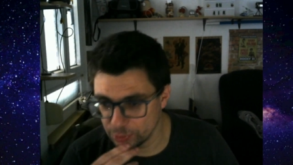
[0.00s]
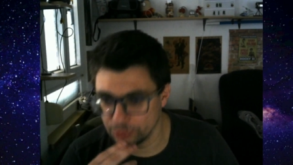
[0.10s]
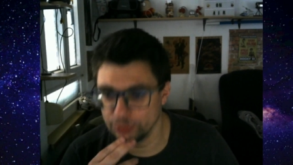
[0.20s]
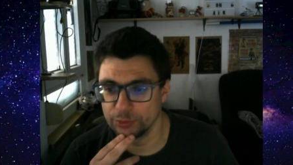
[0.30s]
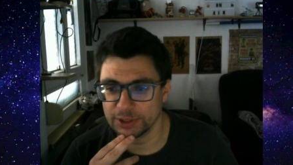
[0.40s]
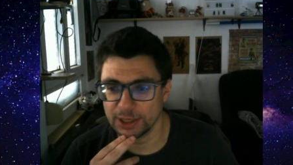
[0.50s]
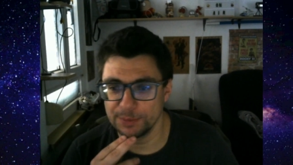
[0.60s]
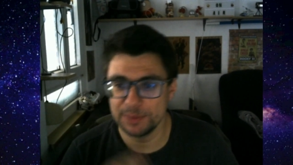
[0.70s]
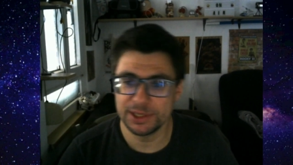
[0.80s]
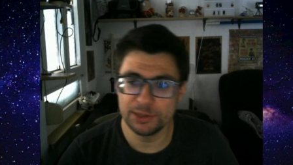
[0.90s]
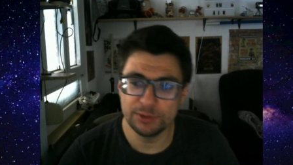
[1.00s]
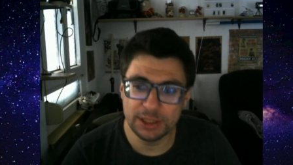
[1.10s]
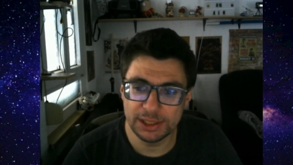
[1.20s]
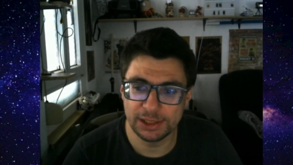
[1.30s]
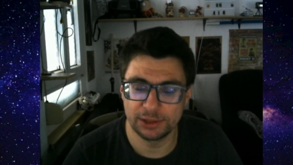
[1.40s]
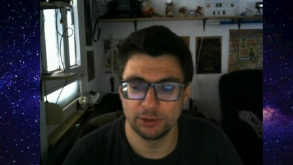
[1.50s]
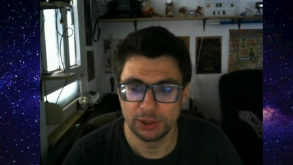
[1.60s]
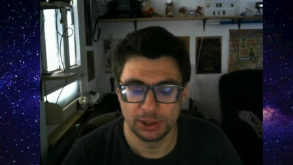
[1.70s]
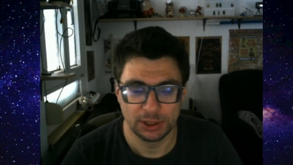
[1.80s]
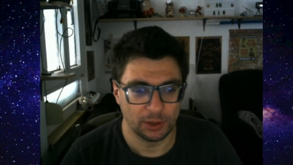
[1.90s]
que notre ami psychodélique, euh,
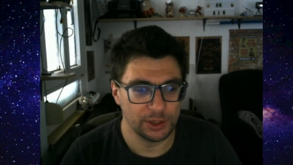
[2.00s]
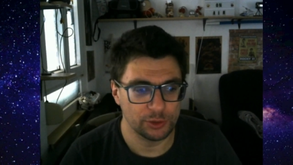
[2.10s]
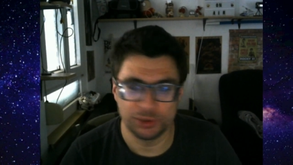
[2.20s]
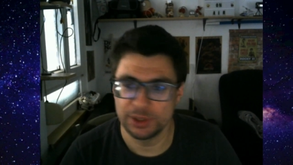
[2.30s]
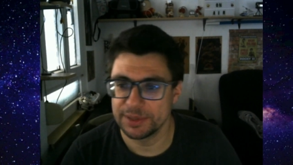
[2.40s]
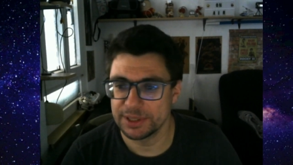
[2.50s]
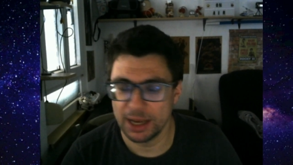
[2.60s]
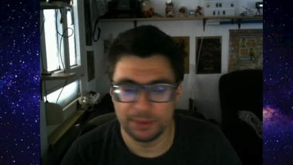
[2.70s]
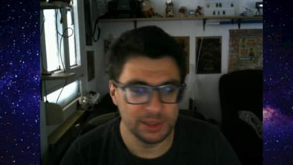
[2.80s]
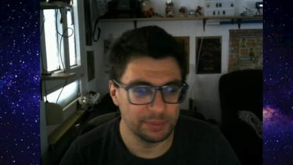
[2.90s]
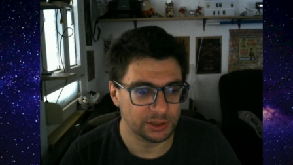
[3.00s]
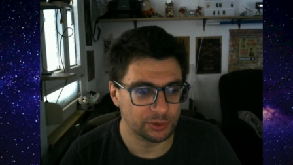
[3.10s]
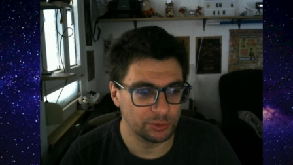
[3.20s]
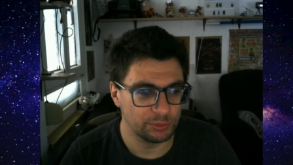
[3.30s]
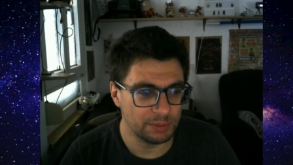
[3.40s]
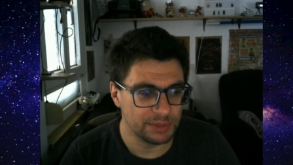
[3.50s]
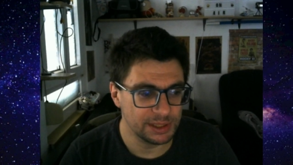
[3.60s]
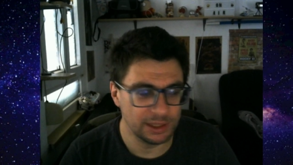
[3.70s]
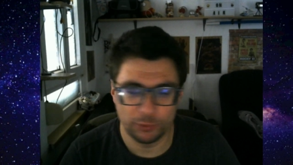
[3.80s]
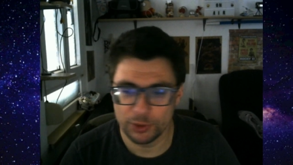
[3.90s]
oui je dis ami parce que même si
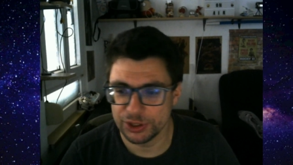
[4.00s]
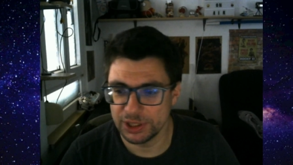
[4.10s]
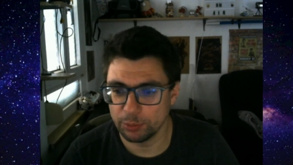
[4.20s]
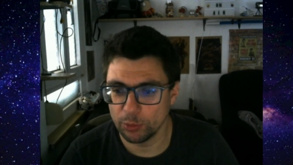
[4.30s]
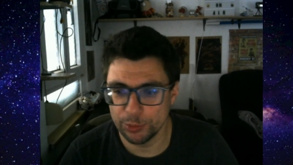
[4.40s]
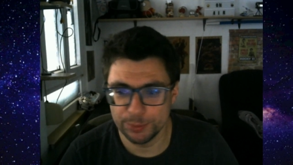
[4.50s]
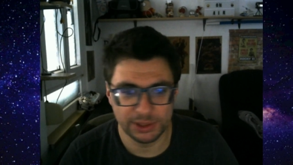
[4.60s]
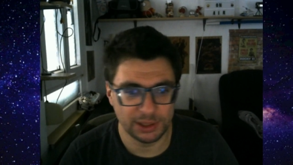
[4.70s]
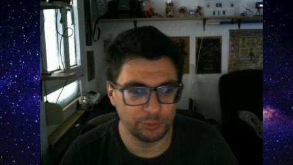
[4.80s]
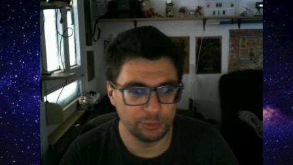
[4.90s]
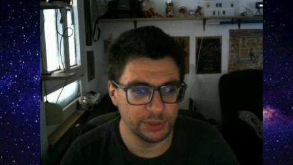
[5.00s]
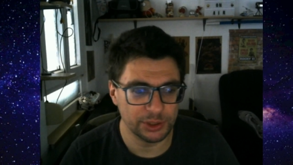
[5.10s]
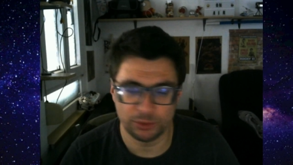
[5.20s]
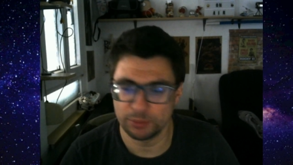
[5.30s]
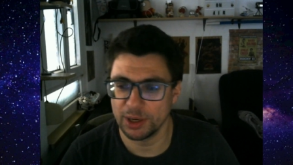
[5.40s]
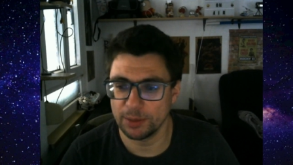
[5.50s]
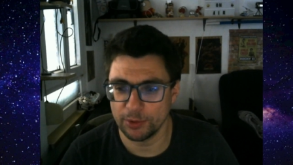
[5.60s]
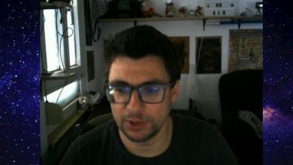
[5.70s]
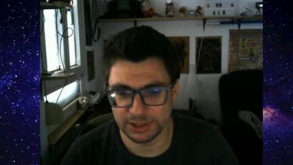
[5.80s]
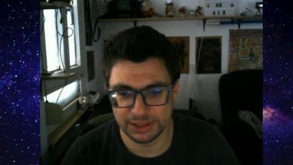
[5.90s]
des fois j'ai des propos peut-être un peu méchants par rapport
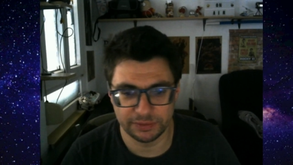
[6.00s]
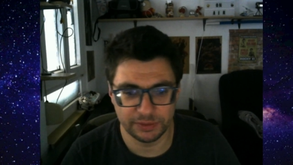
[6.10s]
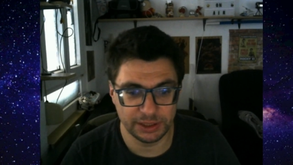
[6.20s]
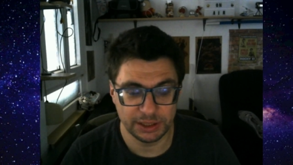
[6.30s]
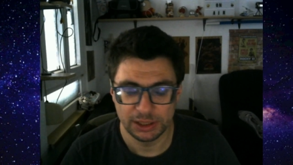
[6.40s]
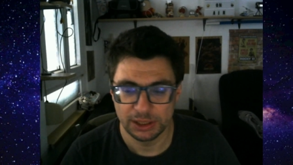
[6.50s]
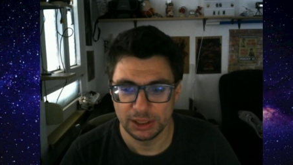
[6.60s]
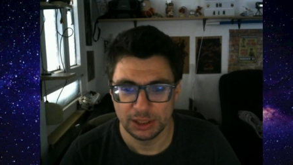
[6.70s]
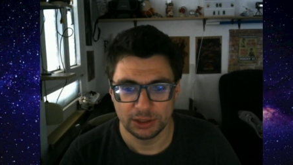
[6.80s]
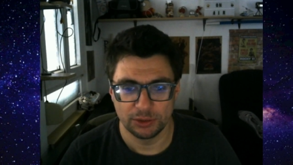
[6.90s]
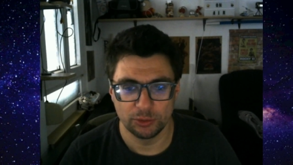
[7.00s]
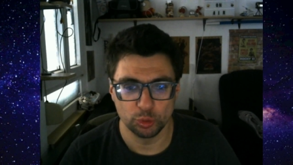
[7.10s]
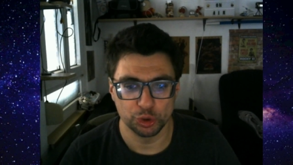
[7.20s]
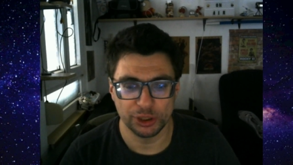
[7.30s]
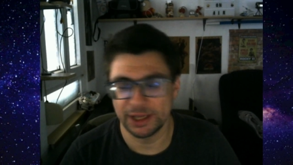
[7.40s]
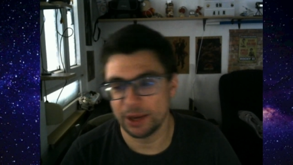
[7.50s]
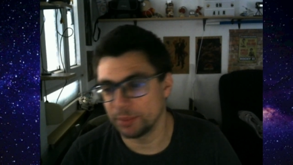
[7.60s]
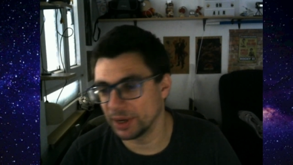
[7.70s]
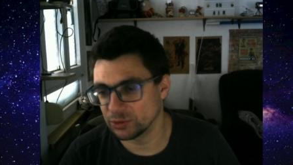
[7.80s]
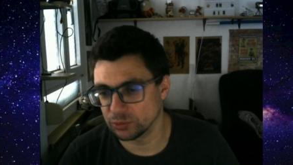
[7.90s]
à ce qu'il fait, euh, j'adhère
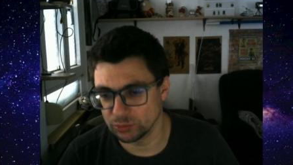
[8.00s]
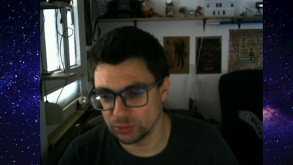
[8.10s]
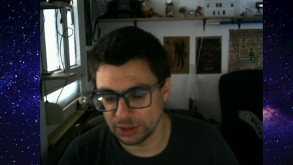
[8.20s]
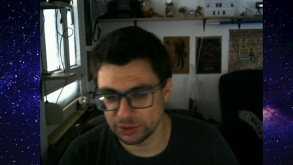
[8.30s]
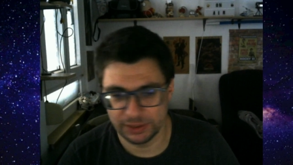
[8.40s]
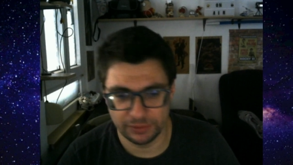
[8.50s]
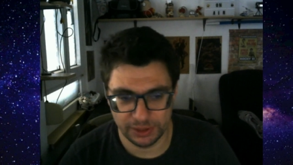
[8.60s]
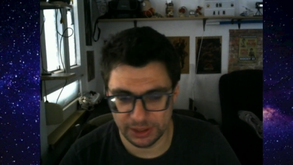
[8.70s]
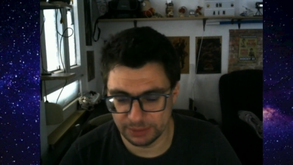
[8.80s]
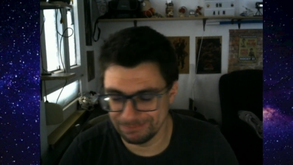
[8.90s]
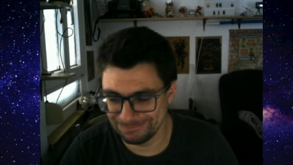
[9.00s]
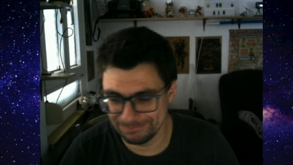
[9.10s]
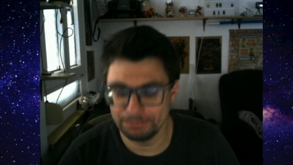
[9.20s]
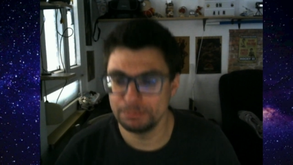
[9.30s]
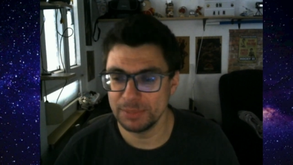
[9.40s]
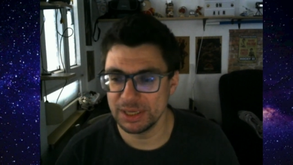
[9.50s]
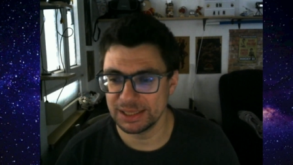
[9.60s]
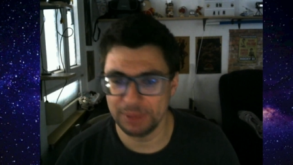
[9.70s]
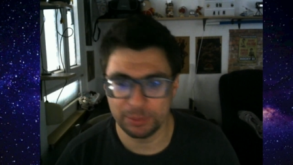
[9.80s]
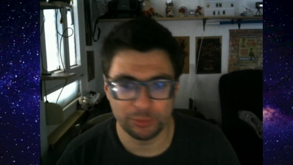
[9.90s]
pas à, son, à ce qu'il fait, mais c'est
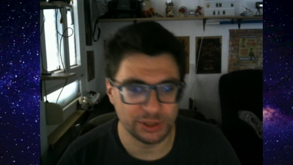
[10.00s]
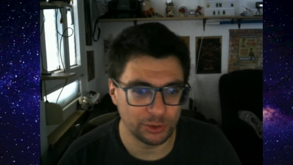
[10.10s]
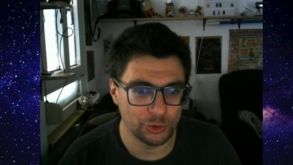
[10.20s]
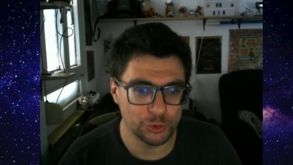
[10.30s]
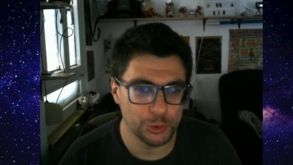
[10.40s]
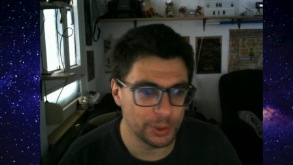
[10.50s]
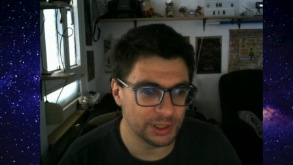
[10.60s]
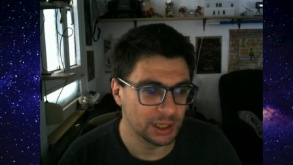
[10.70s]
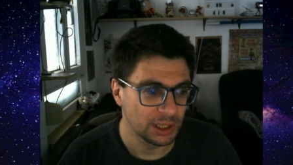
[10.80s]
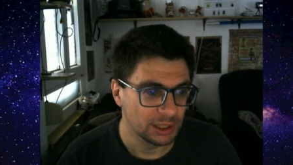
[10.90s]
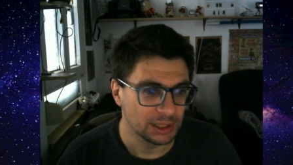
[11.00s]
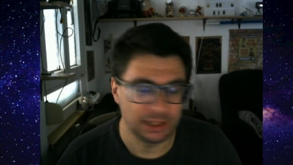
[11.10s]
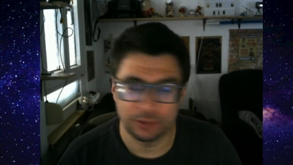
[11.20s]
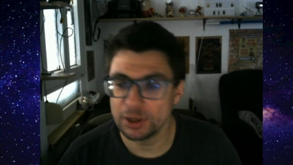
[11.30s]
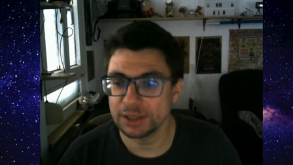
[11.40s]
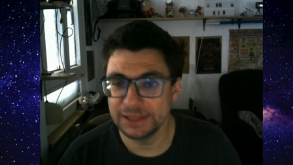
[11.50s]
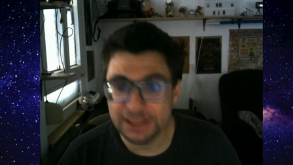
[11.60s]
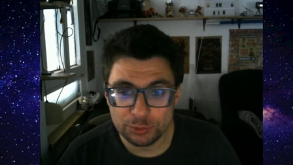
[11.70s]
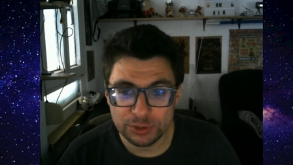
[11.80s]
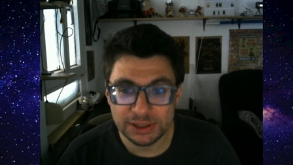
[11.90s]
pas pour ça que je souhaite d'avoir des
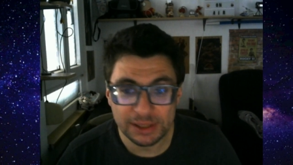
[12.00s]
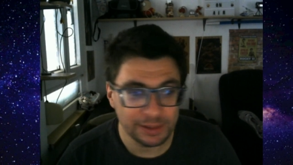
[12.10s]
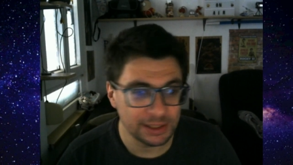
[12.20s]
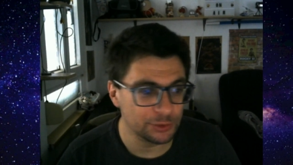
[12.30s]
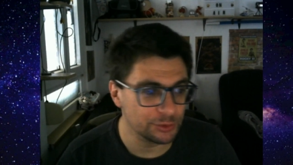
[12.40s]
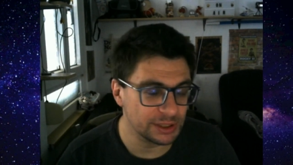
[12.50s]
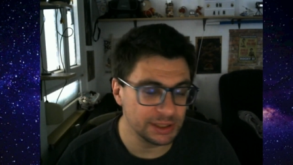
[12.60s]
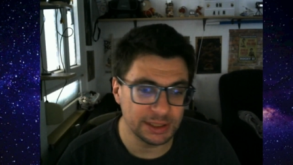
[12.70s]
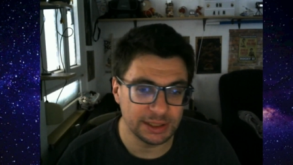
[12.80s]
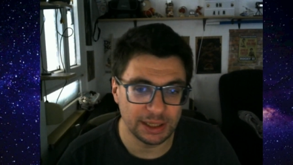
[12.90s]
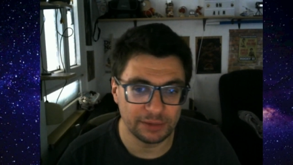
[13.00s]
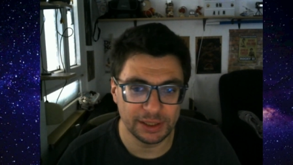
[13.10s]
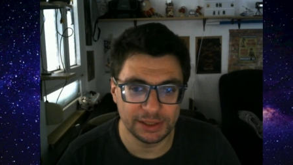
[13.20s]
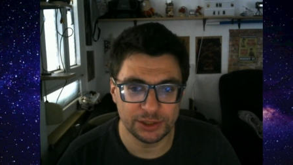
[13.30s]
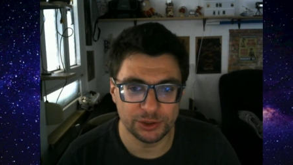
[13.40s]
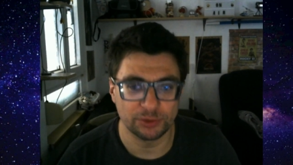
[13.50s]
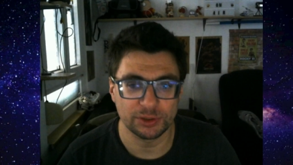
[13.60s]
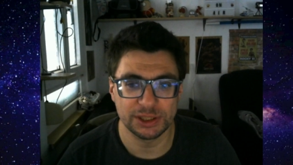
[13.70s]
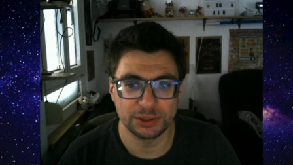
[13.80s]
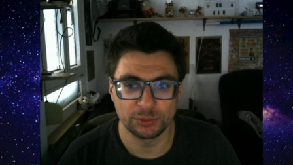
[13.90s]
soucis avec la justice et avec des gens
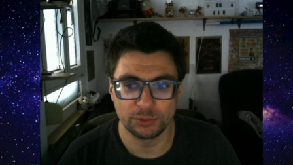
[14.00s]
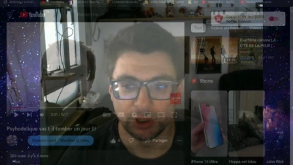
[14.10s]
qui sont